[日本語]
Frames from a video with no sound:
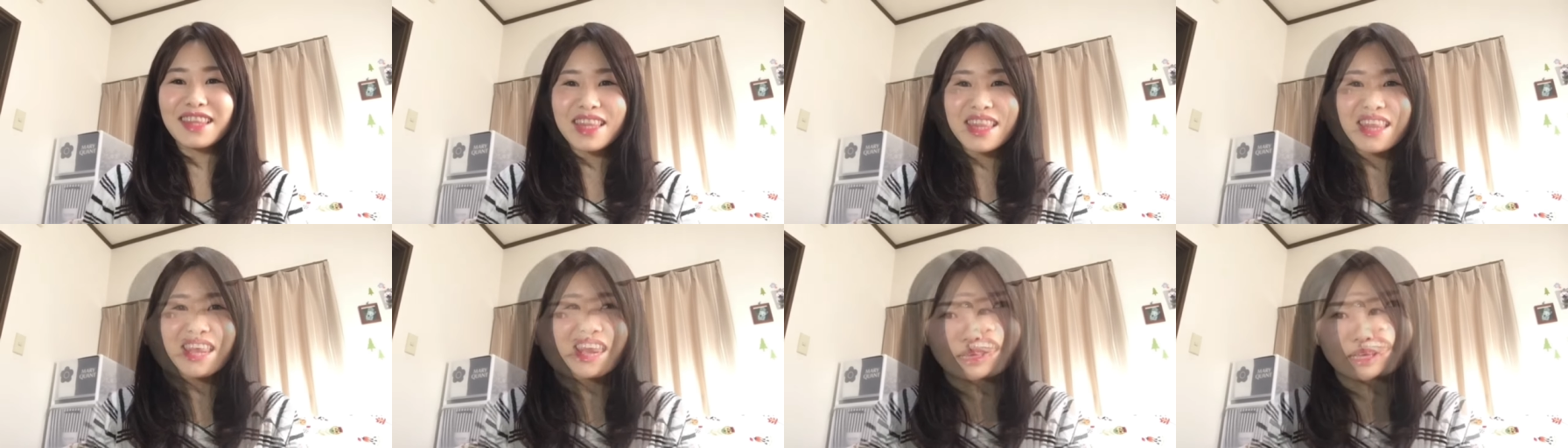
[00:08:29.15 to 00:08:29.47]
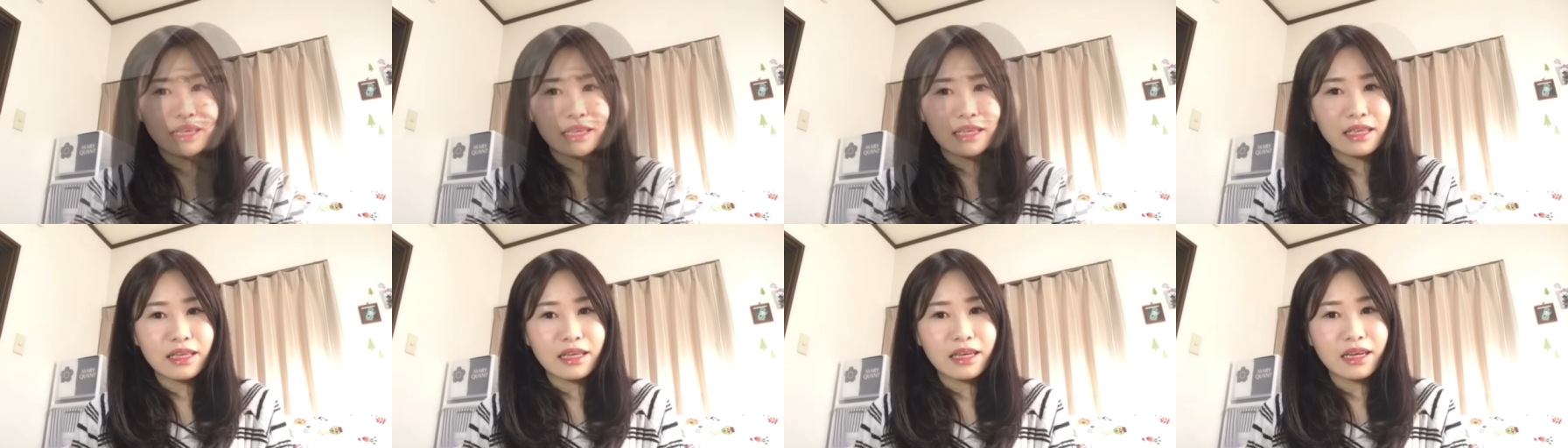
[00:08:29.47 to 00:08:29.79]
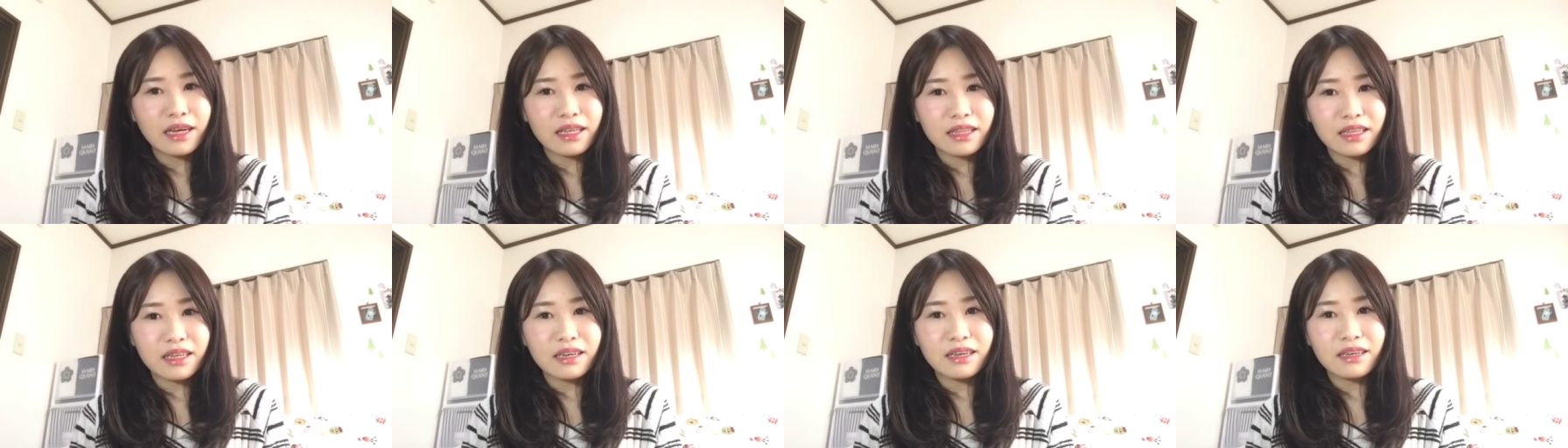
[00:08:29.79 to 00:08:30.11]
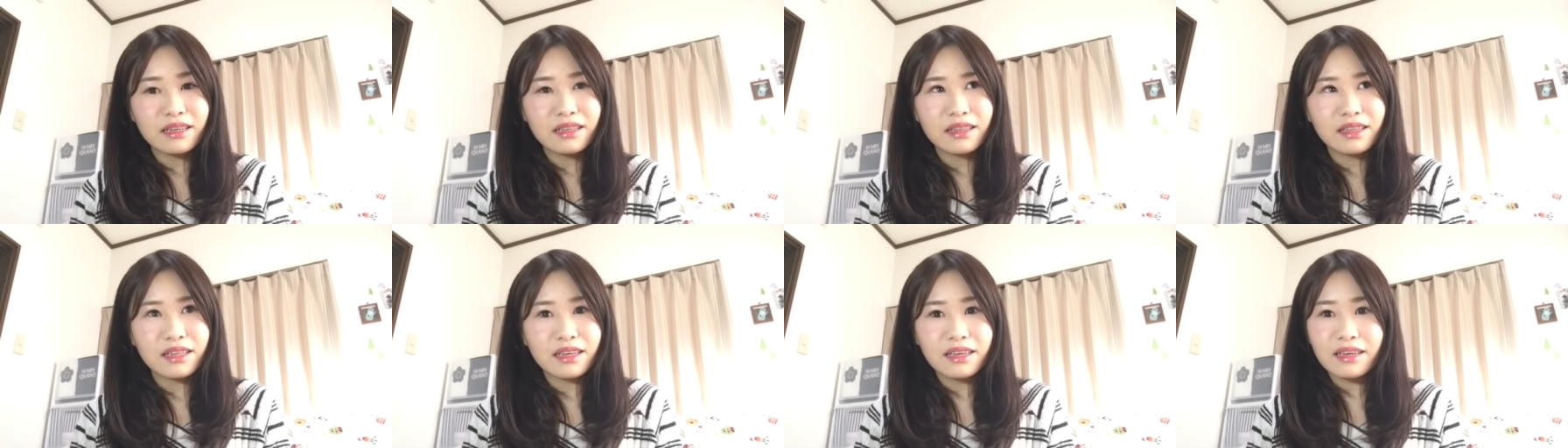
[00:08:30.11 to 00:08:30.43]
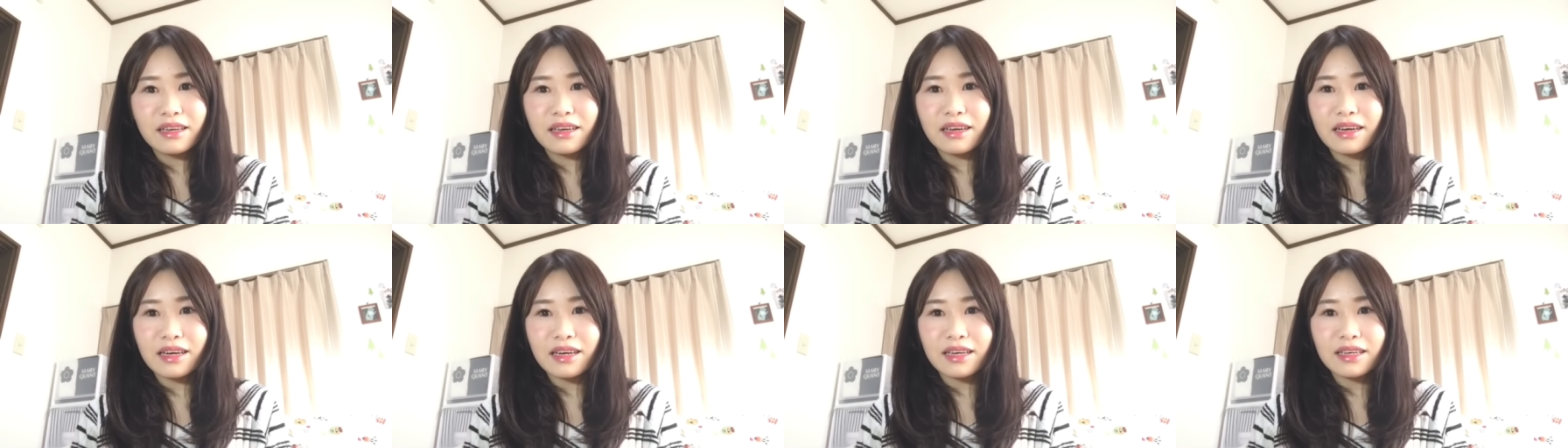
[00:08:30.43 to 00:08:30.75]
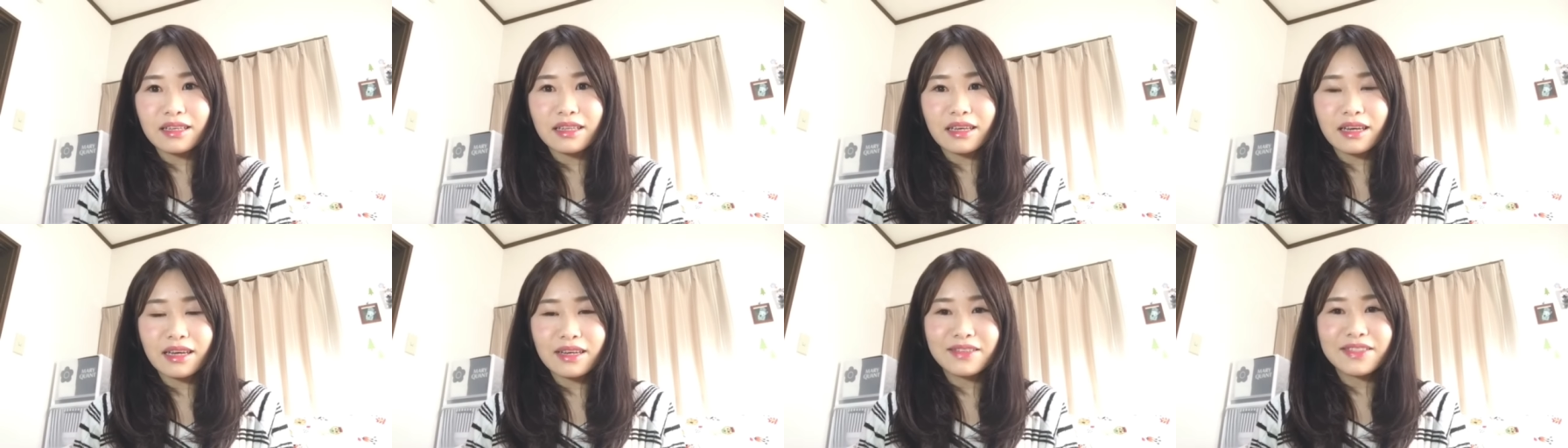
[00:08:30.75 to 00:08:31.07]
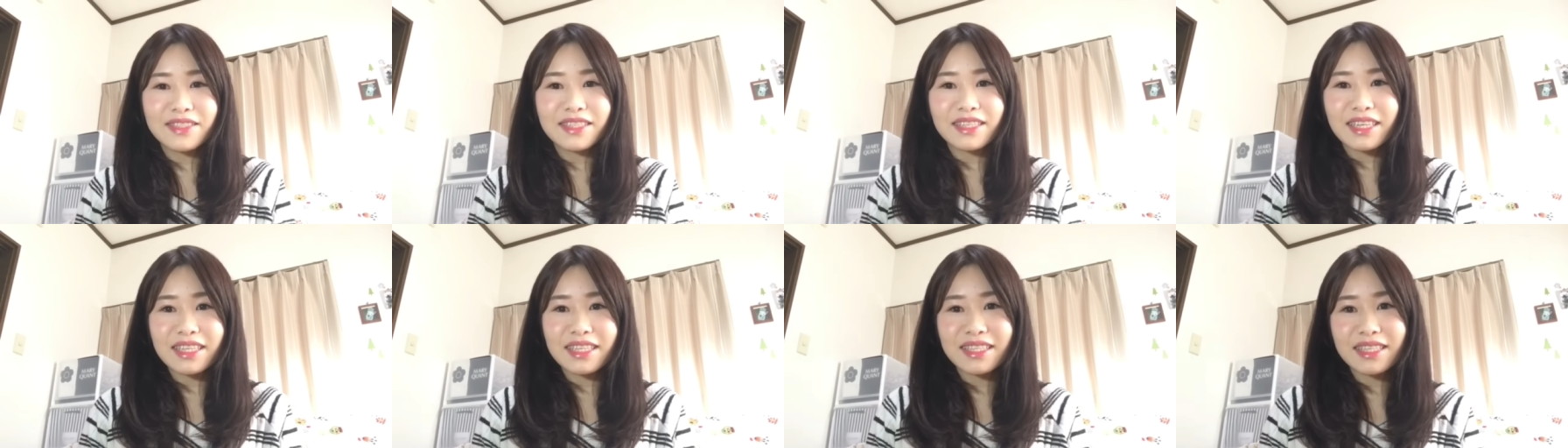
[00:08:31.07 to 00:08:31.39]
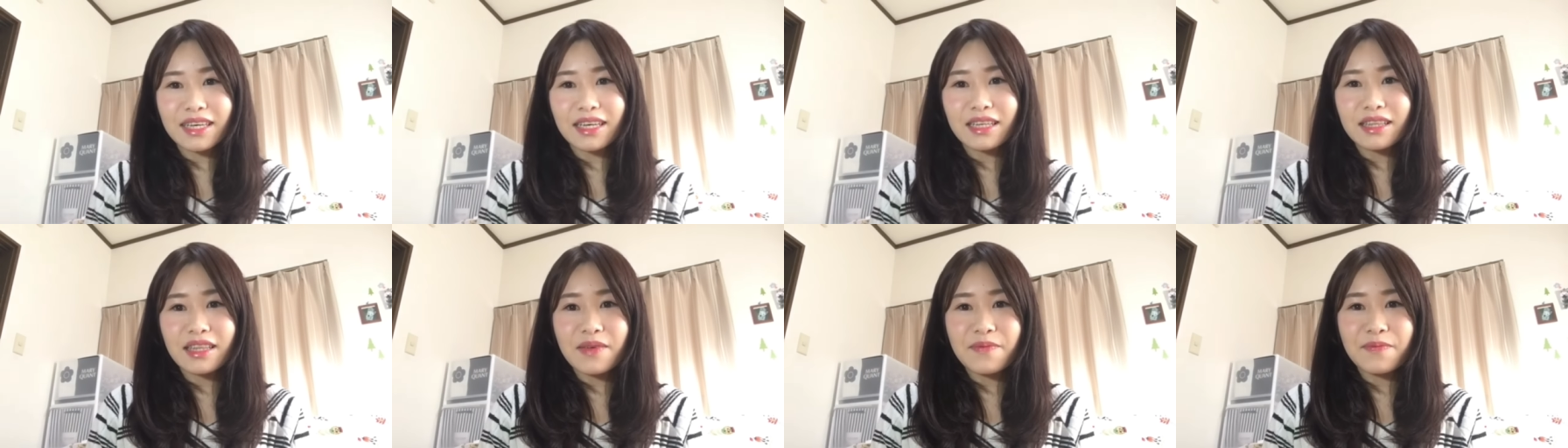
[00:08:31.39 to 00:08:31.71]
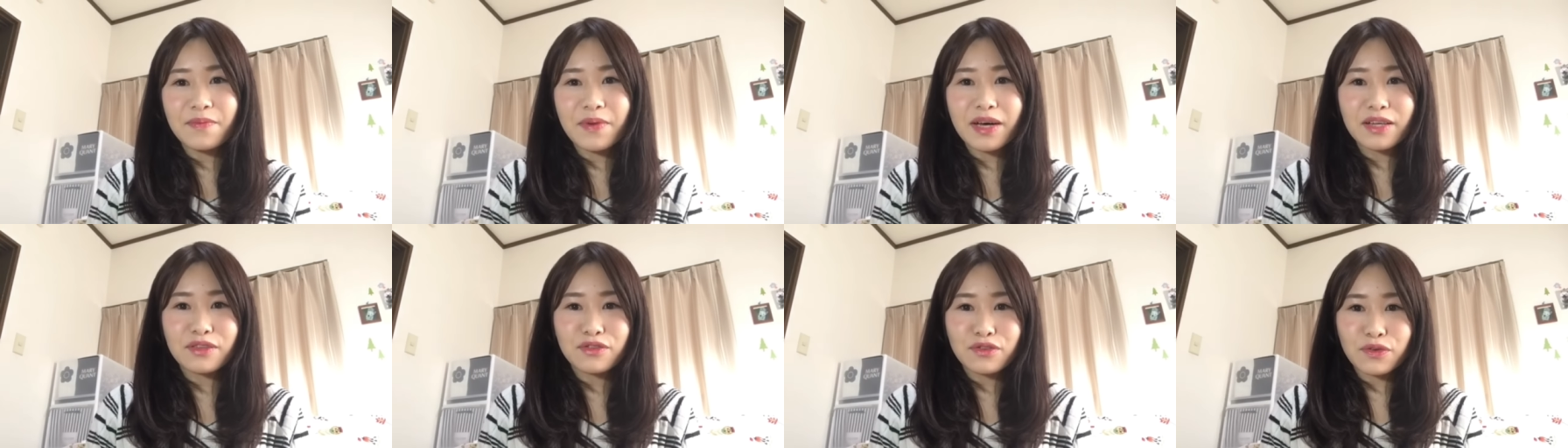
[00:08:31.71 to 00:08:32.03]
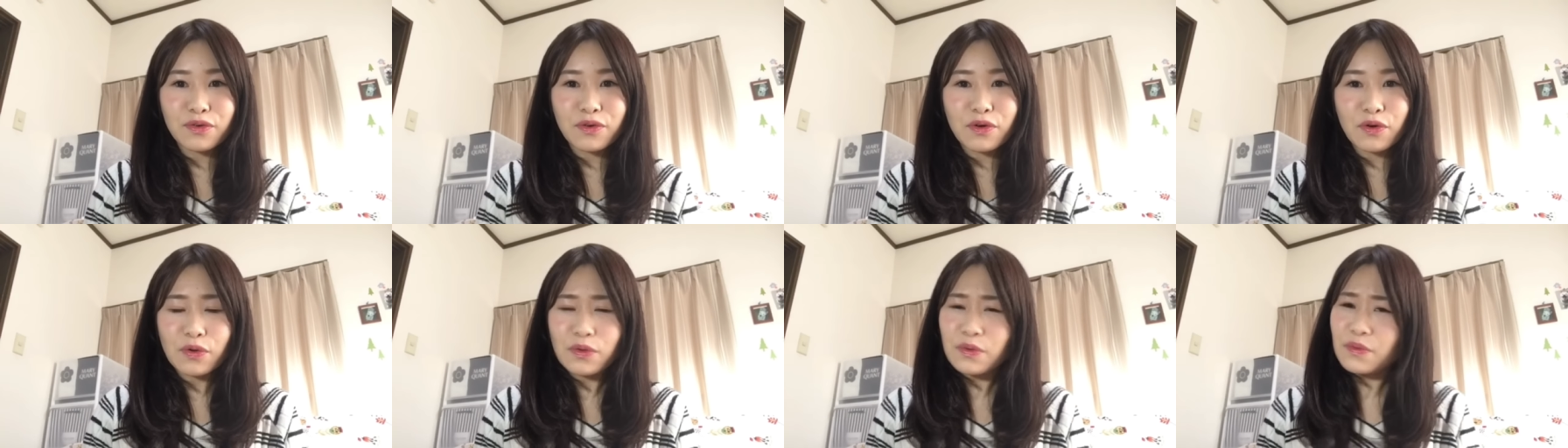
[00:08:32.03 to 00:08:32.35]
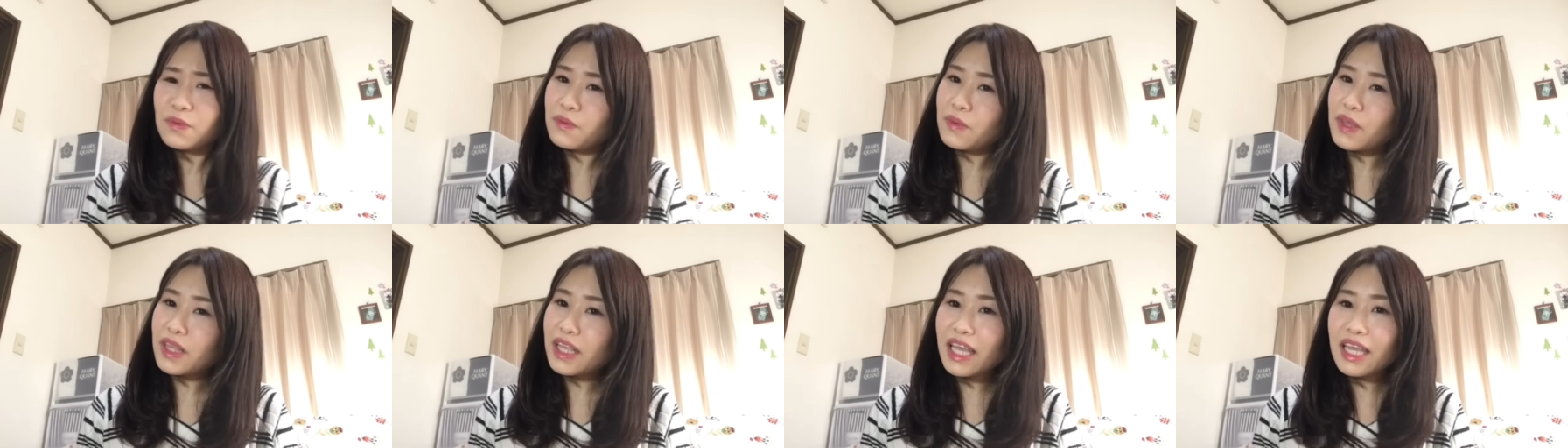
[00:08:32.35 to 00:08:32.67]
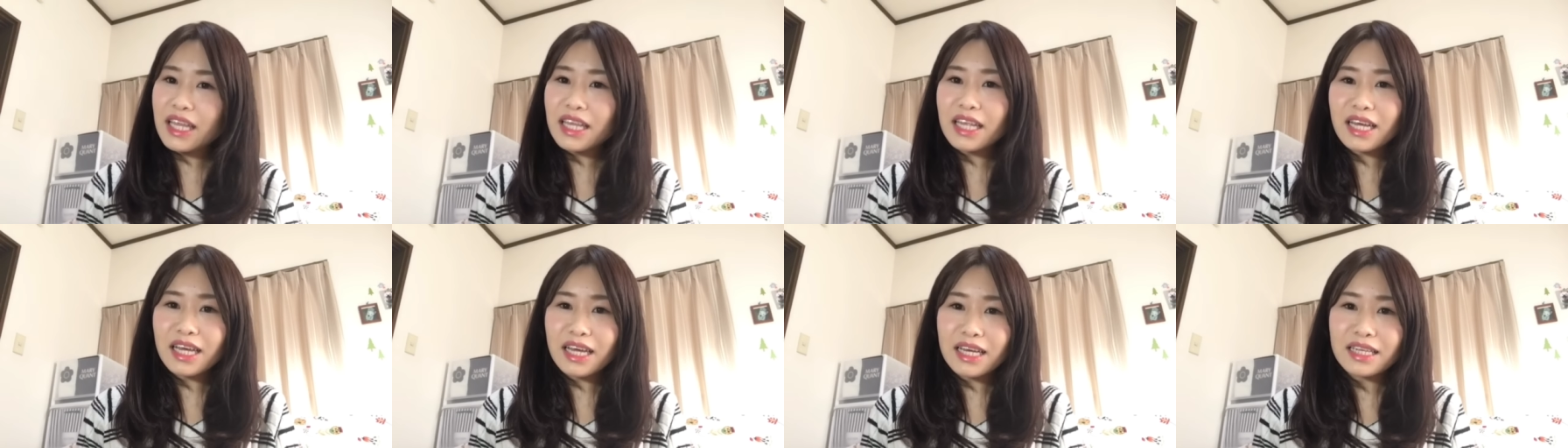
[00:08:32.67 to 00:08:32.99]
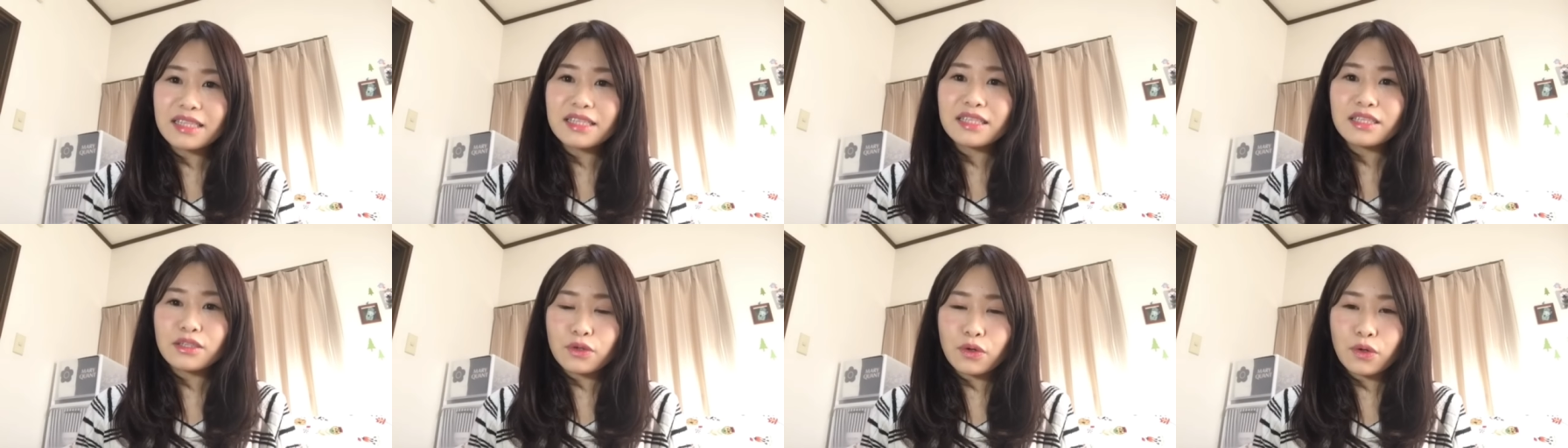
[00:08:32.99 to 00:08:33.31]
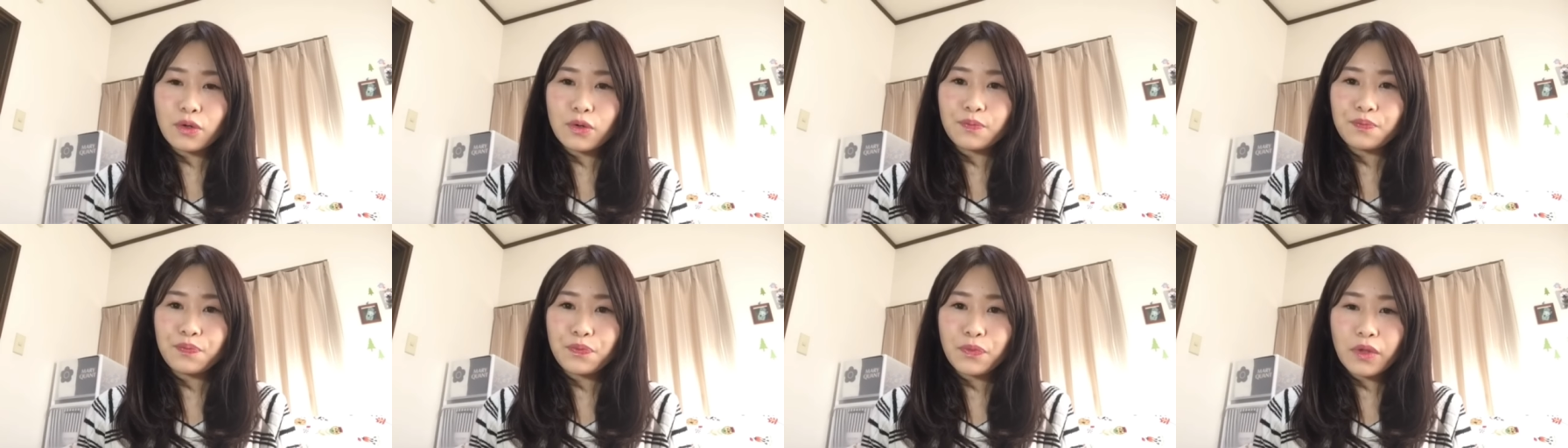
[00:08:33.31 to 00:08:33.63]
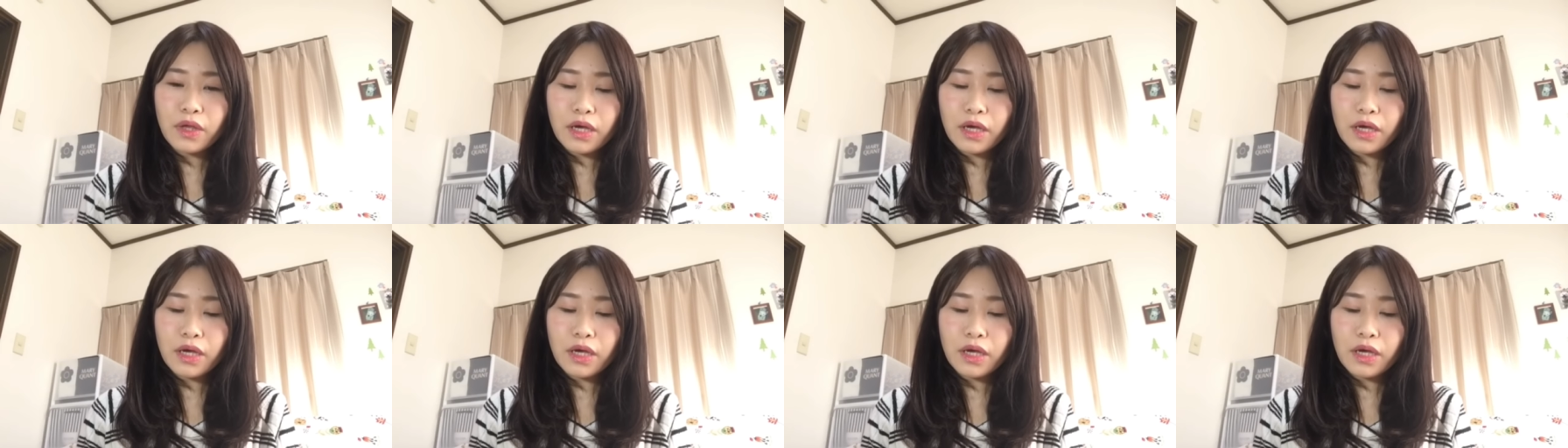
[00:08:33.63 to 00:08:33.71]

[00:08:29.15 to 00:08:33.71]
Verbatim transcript: どれかななんかあるじゃないですかデパートみたいな感じの